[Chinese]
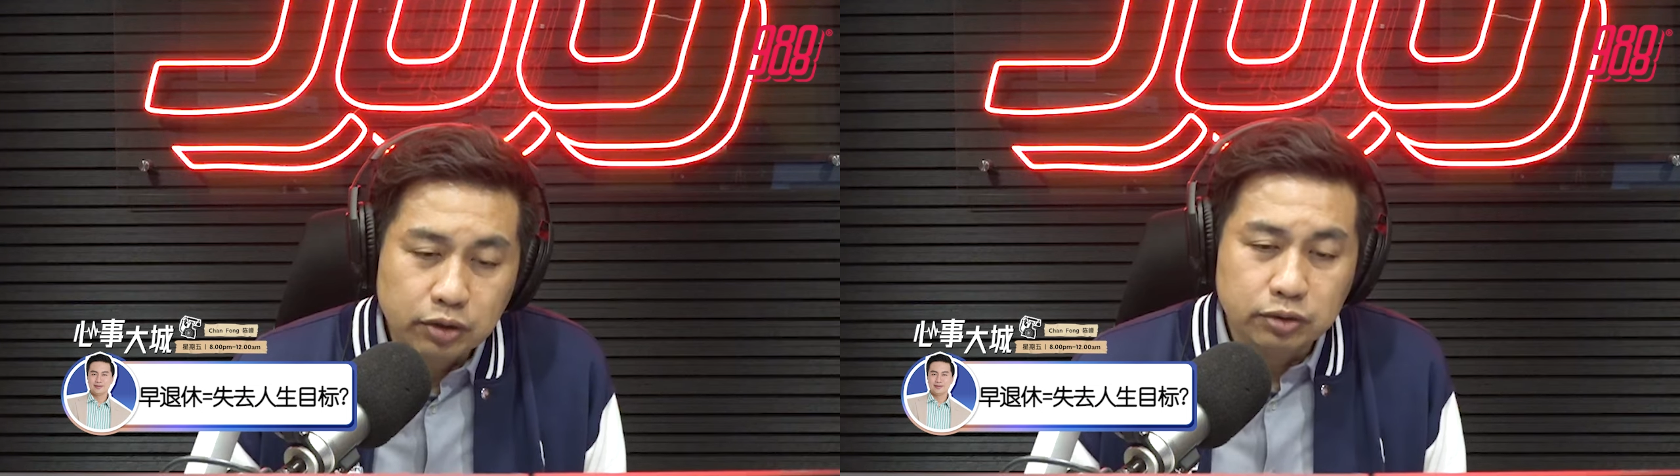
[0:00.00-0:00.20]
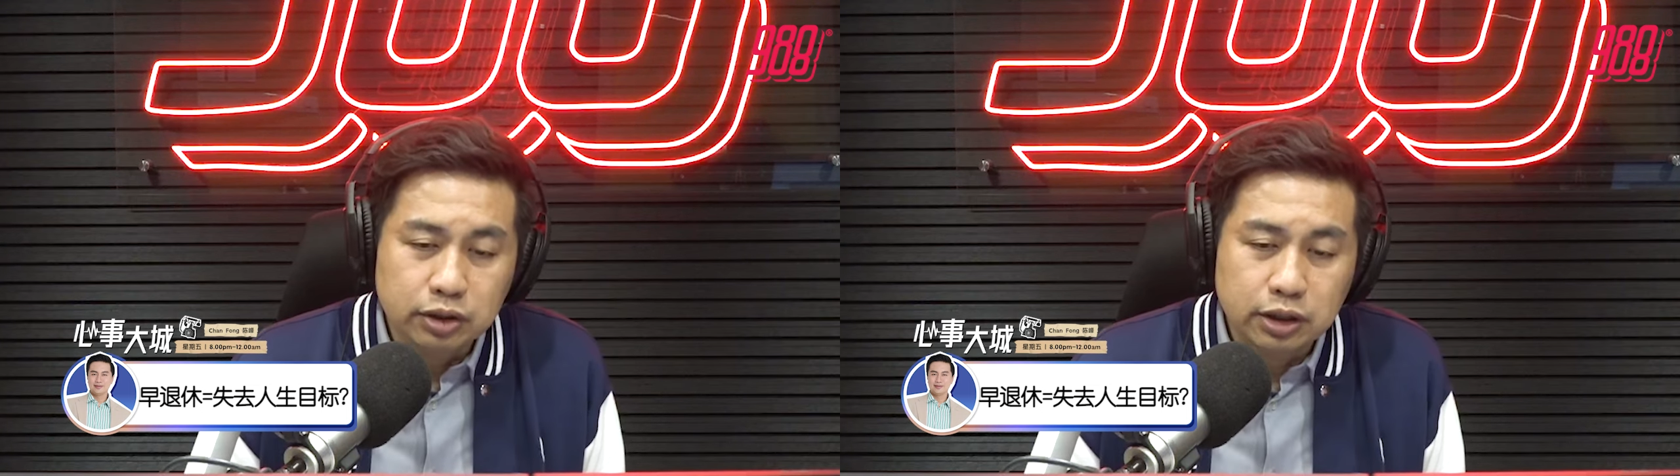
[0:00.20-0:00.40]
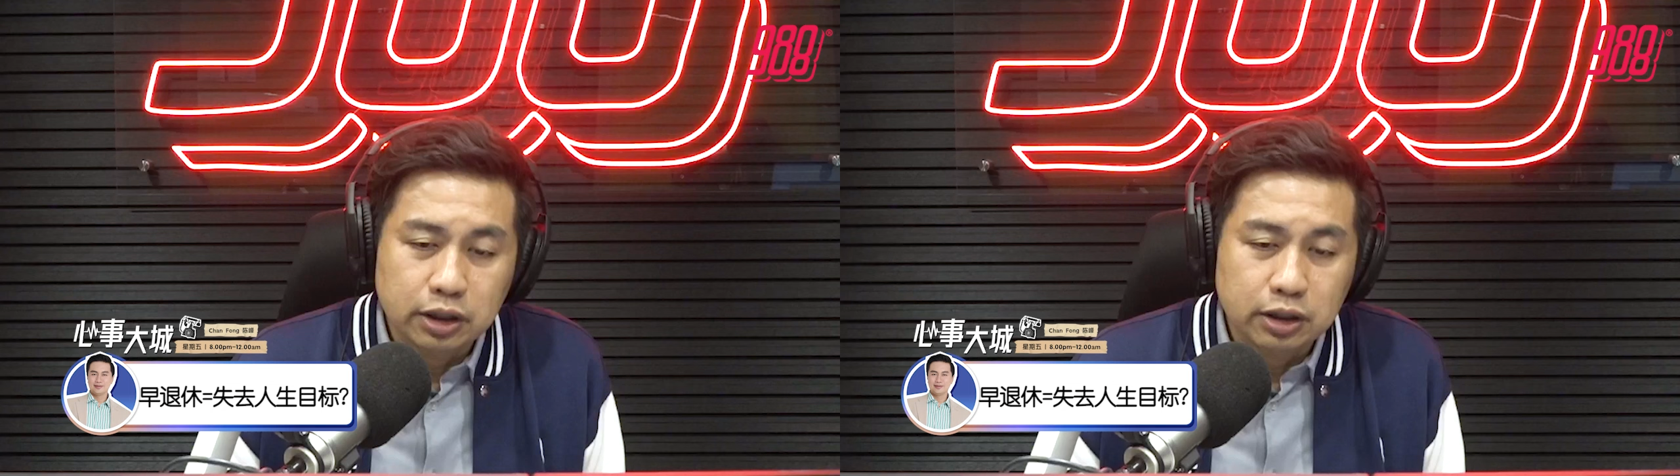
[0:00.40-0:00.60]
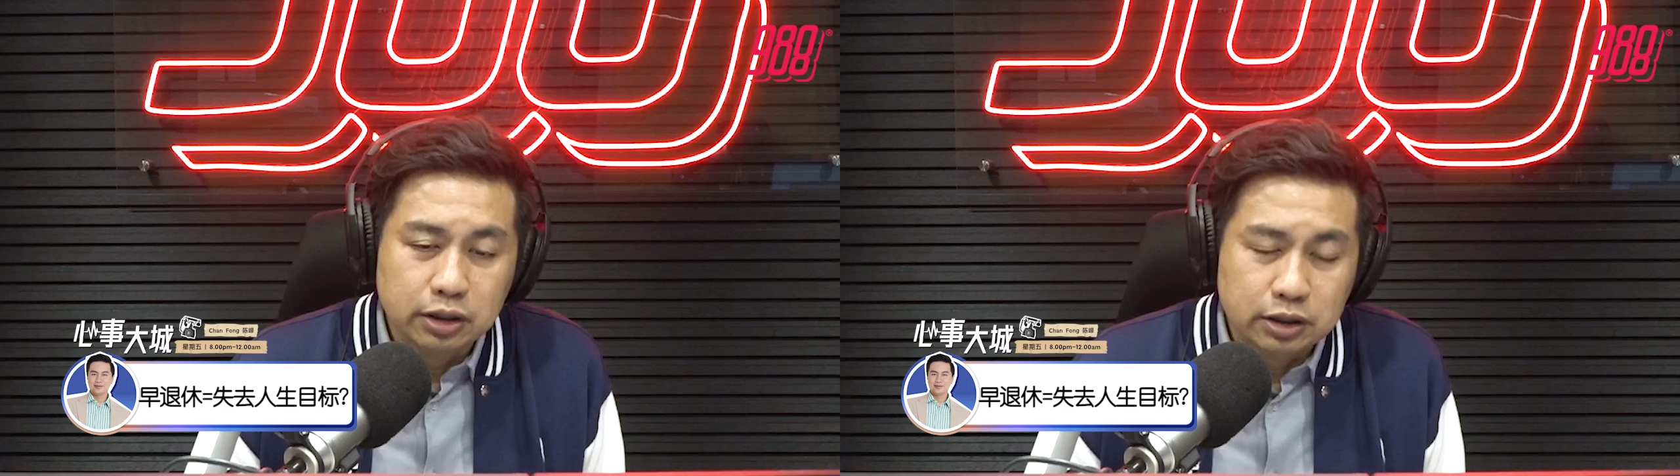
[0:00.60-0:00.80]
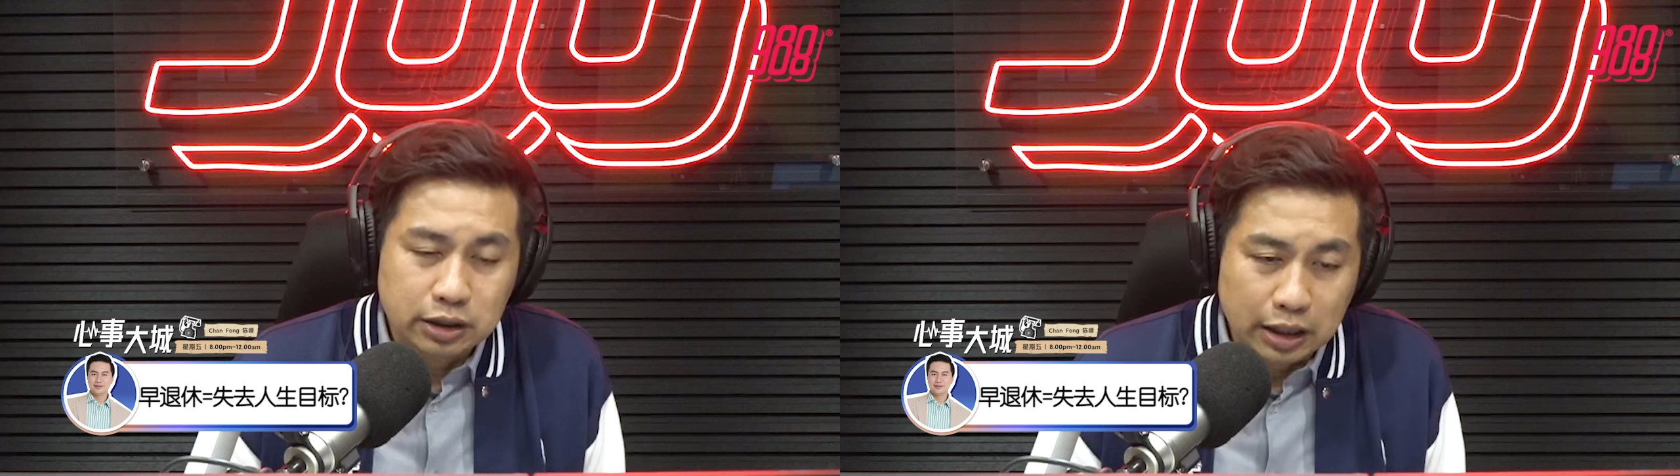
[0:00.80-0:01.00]
有这个
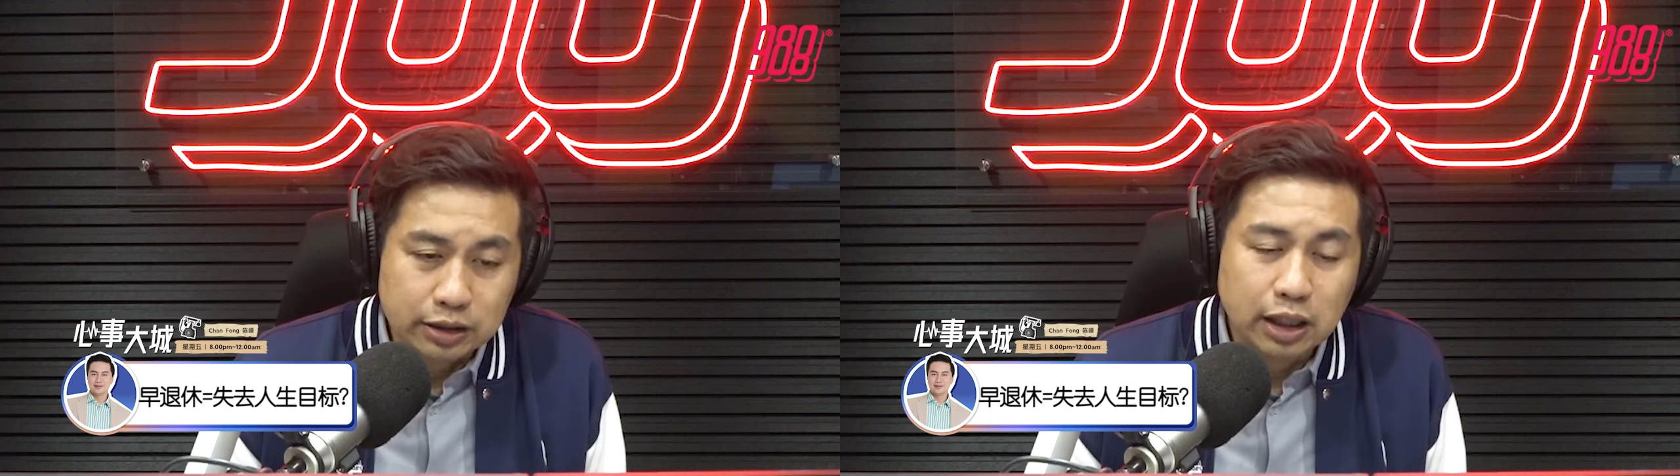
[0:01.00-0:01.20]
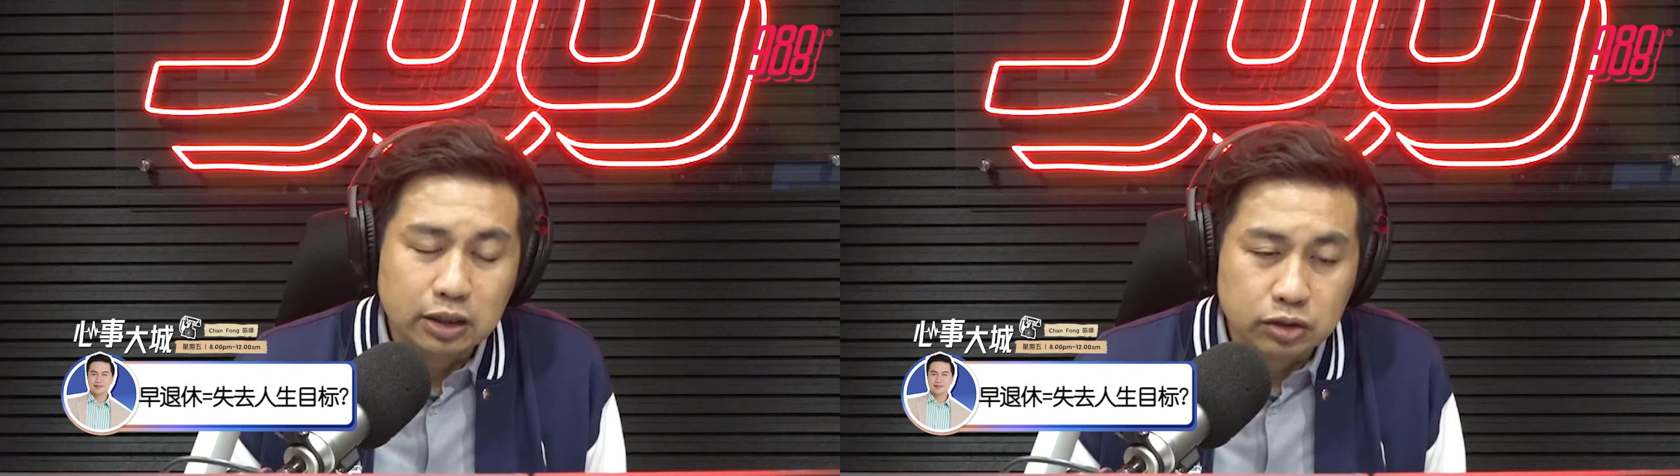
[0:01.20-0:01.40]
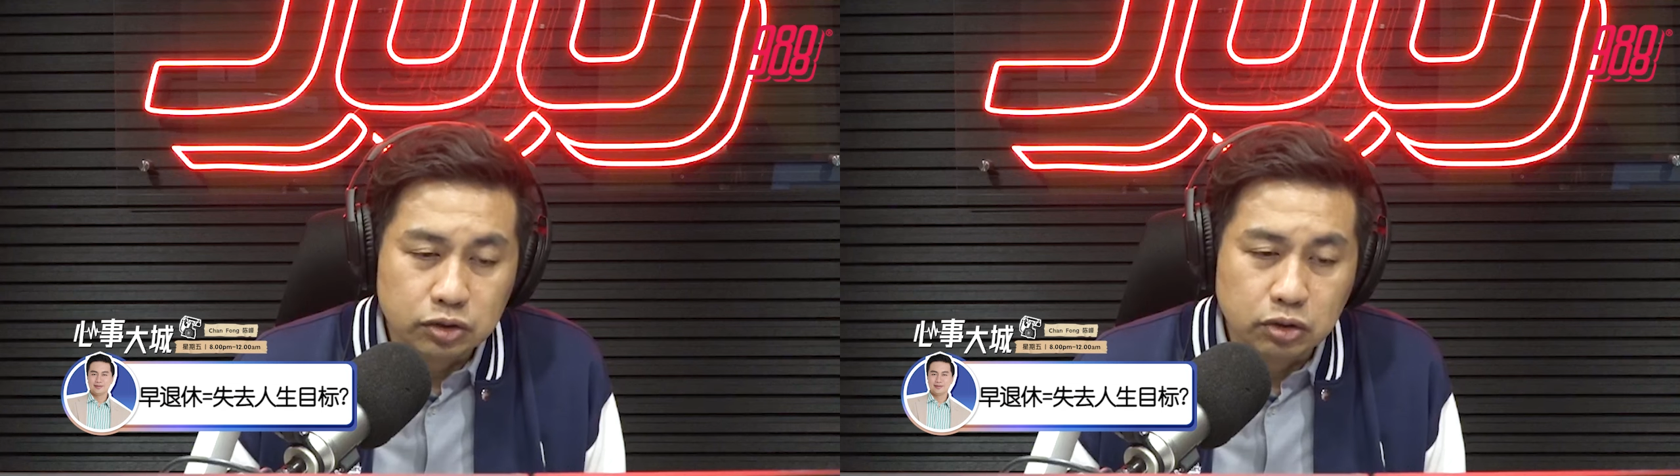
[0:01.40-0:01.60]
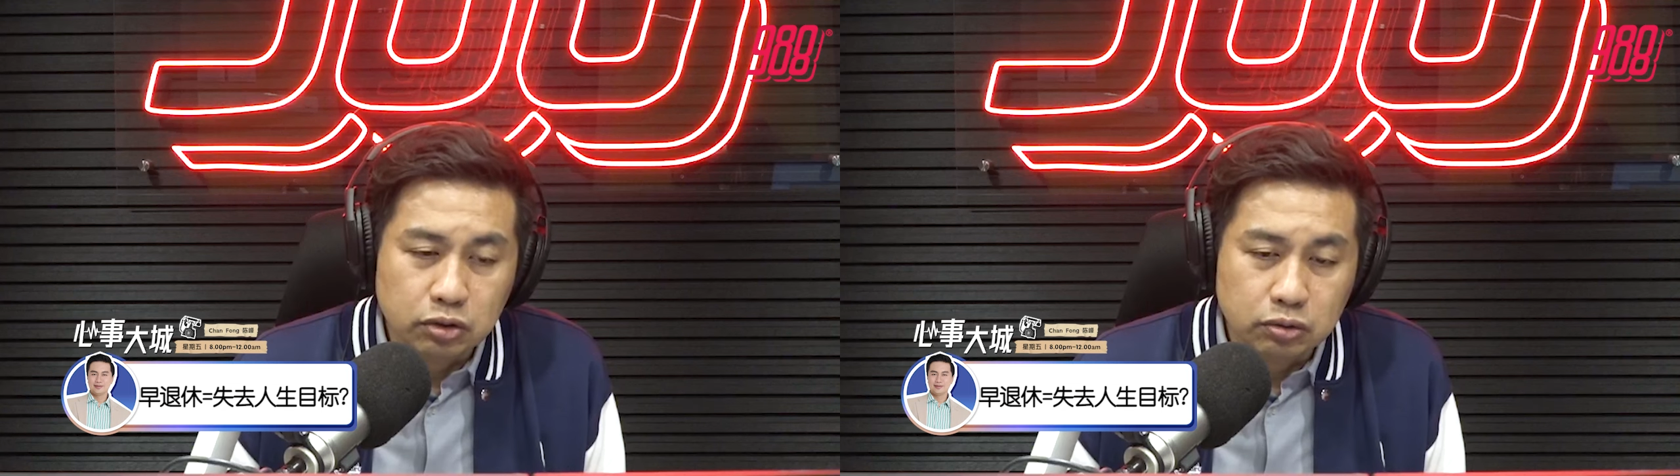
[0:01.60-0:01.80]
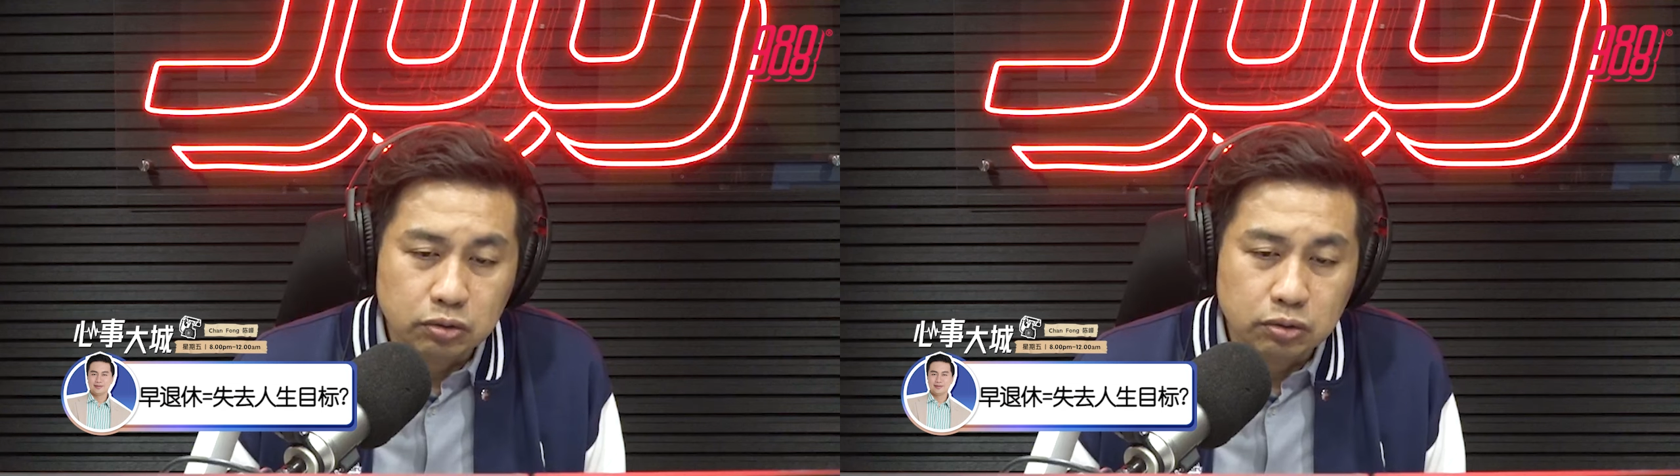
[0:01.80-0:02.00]
强项的时候，